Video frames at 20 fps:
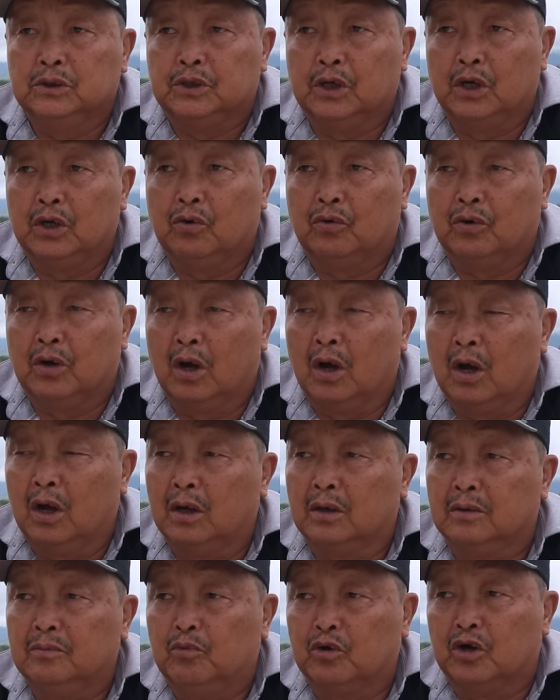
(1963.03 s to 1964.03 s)
chế rồi
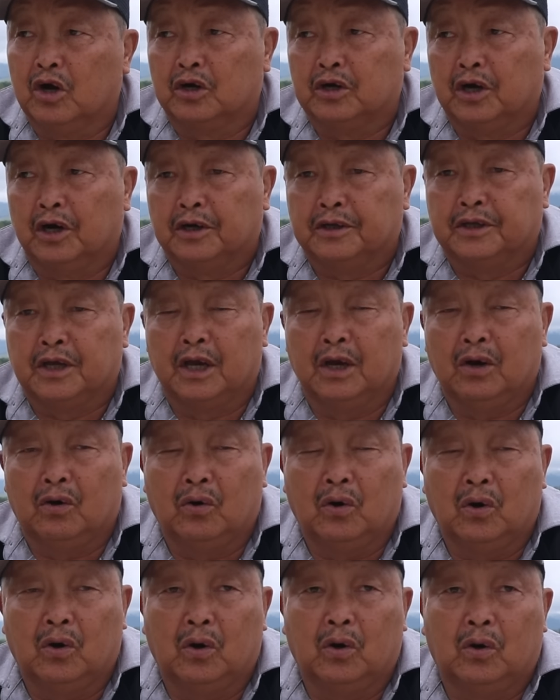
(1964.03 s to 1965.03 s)
nó một cực cực chế
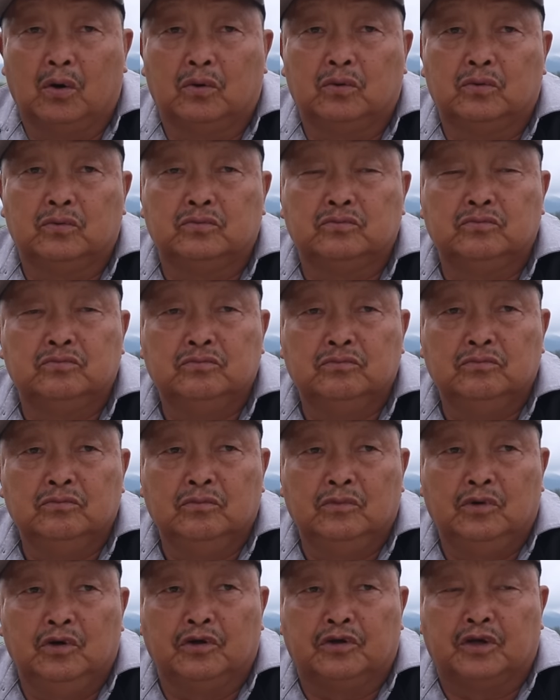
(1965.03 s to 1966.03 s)
ô
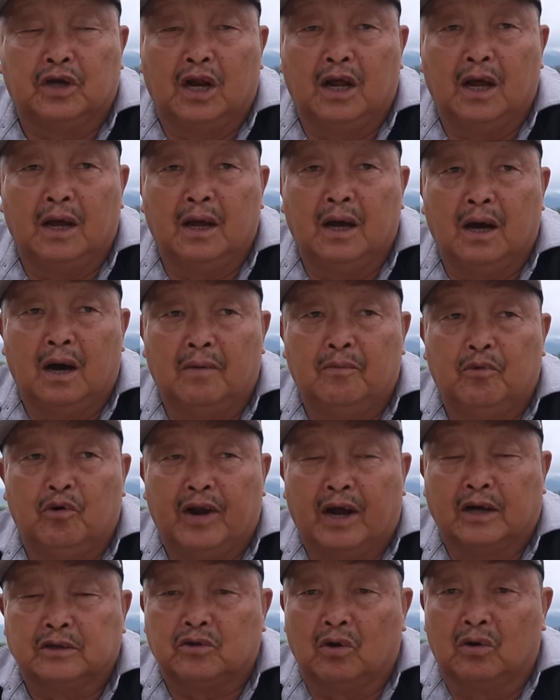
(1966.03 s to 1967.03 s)
nếu chơi họ
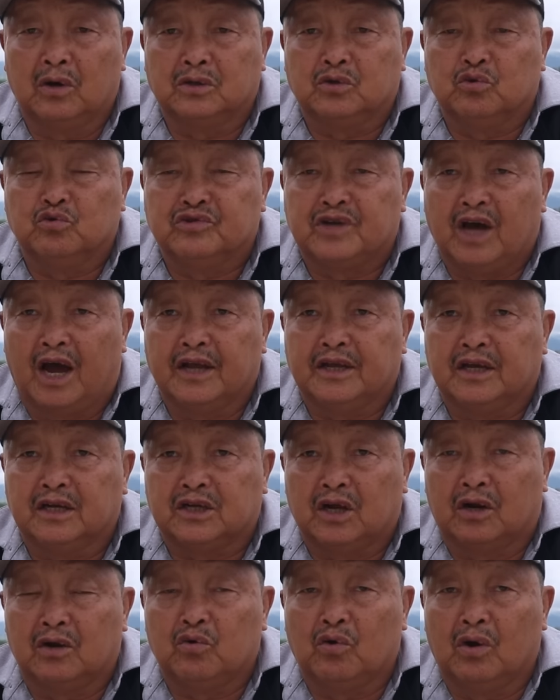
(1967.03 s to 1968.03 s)
muốn đánh to lớn tuần sai chơi
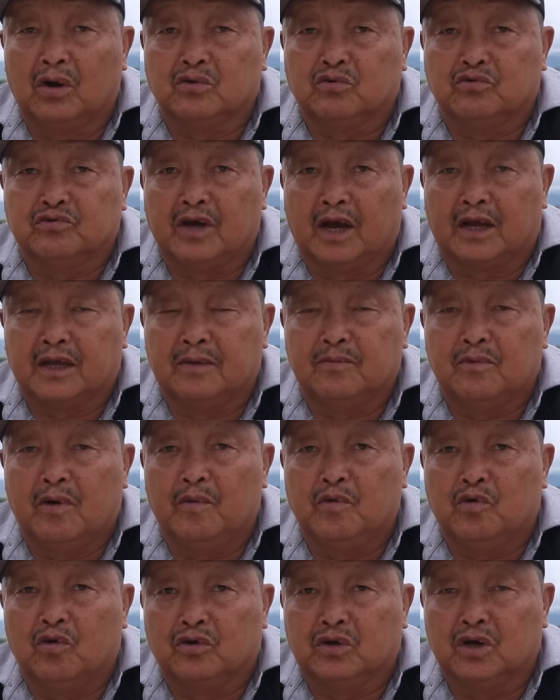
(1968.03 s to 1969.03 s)
chẳng nó vô lớn tuần sai chỉ
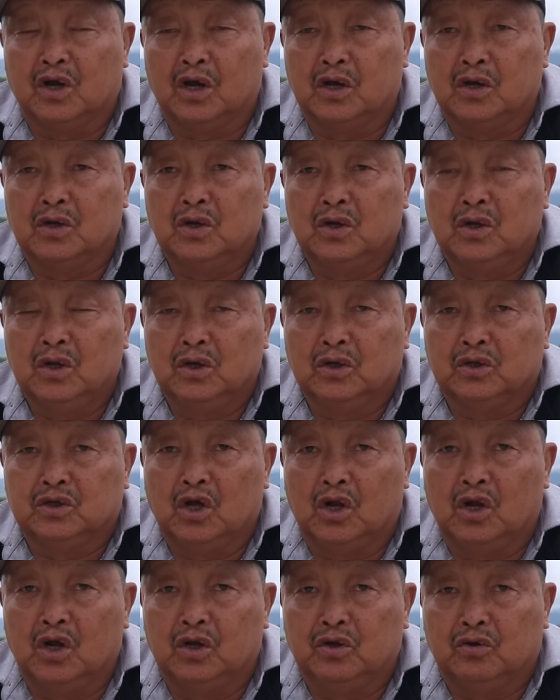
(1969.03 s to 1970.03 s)
muốn nhỏ chơi
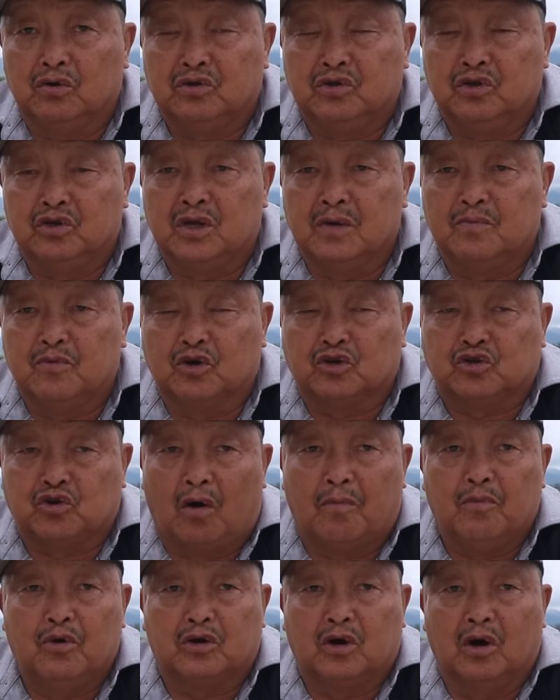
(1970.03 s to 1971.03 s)
chơi đây nhiều tí thì muốn
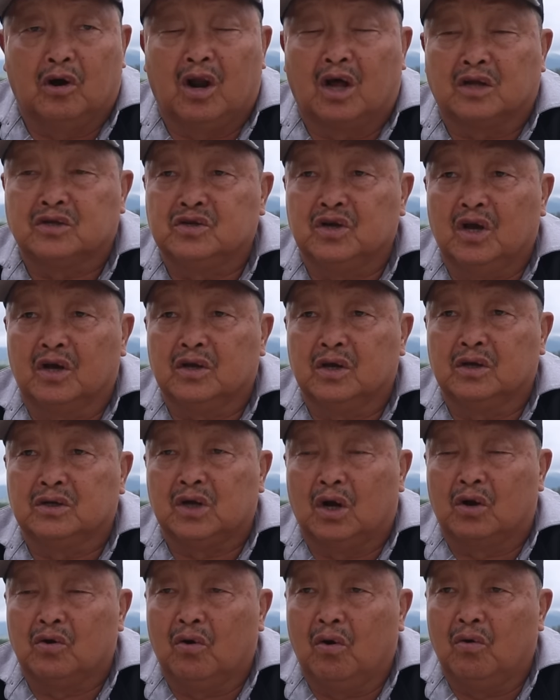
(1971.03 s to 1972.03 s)
chọn một cửa lá xe chơi
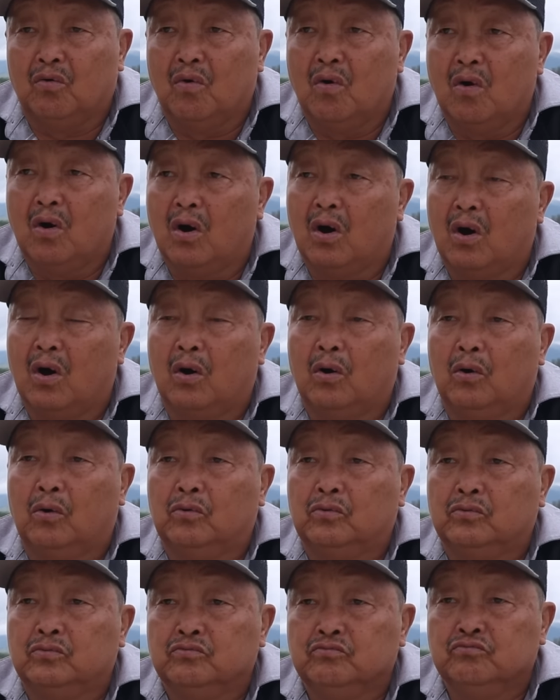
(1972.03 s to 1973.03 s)
chẳng nó
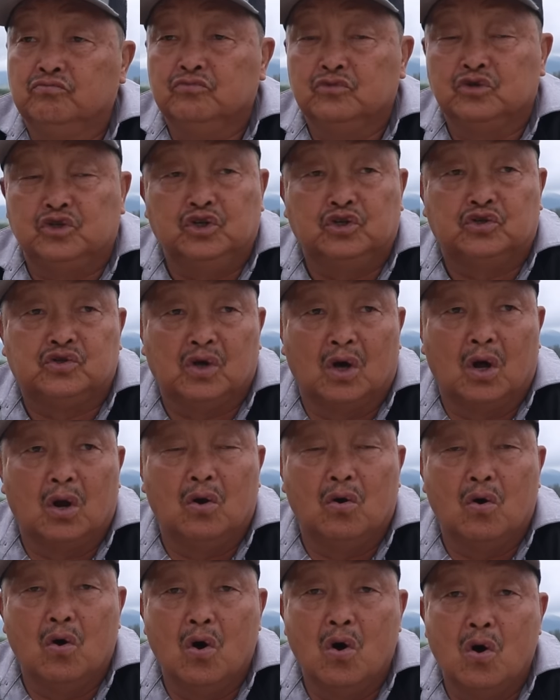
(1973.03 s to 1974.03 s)
wow chỉ
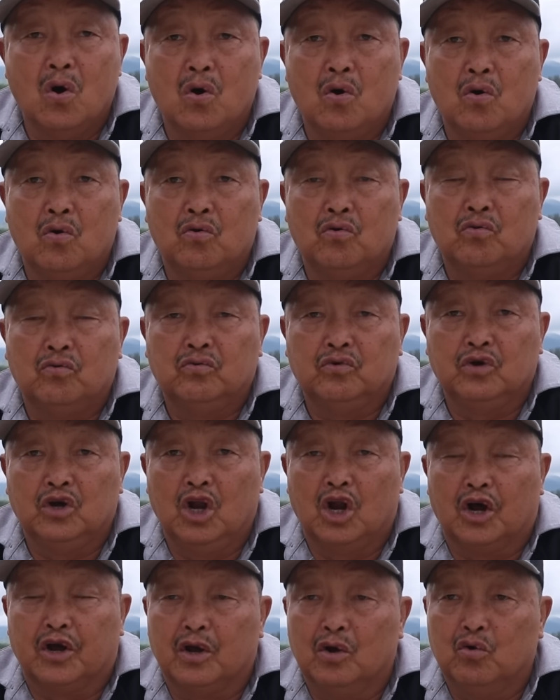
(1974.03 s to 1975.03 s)
tiêu được
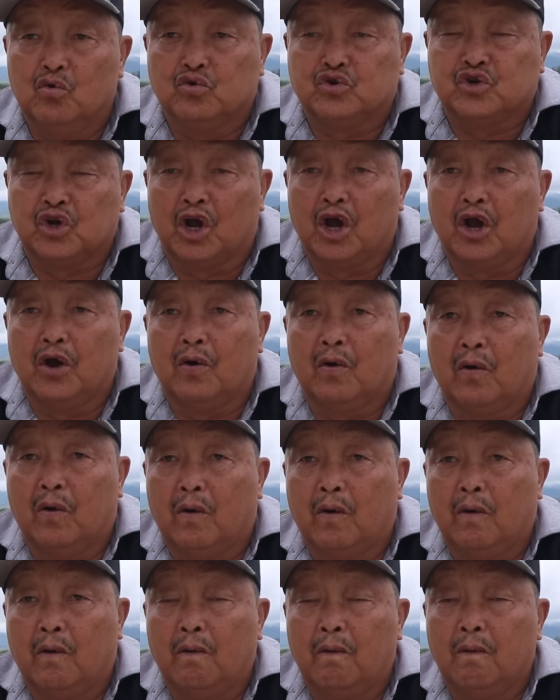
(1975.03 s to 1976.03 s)
cái ít lần ít đu chê
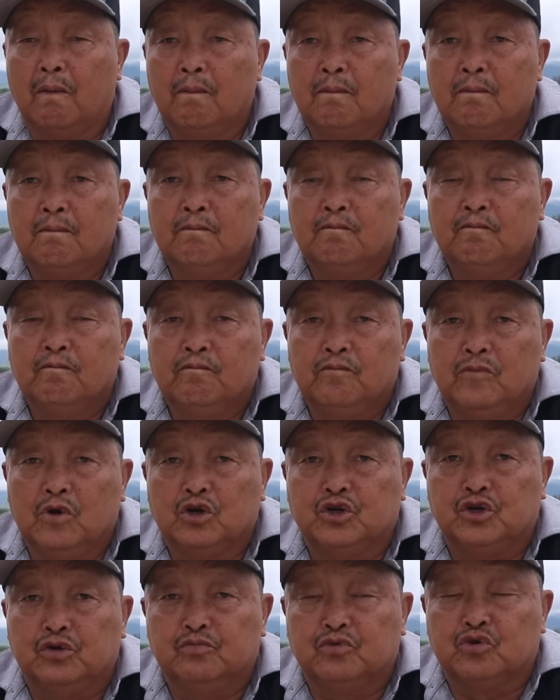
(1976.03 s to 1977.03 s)
ô
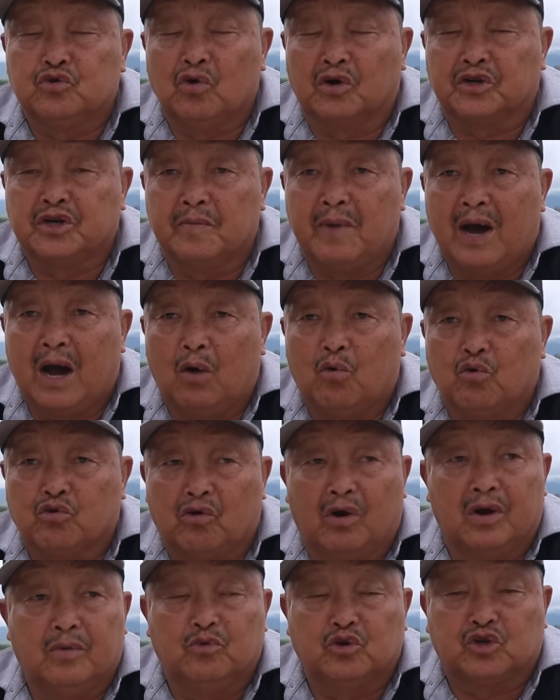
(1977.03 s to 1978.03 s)
nếu chỉ mới cho thế mà cũng
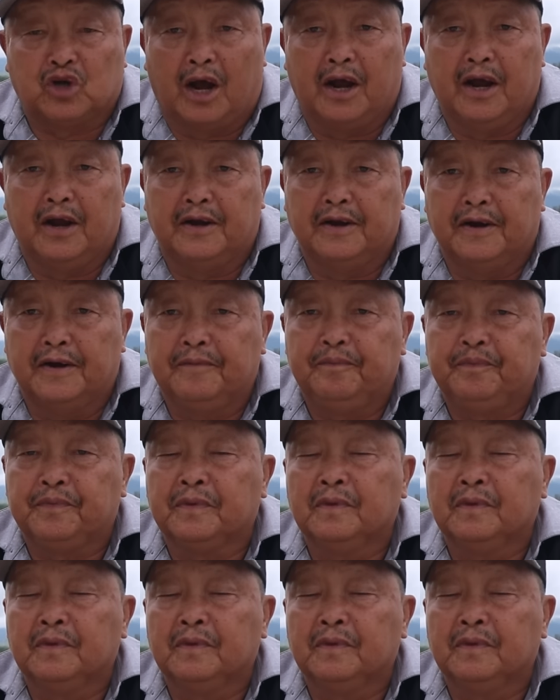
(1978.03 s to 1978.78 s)
cho nên muốn sai này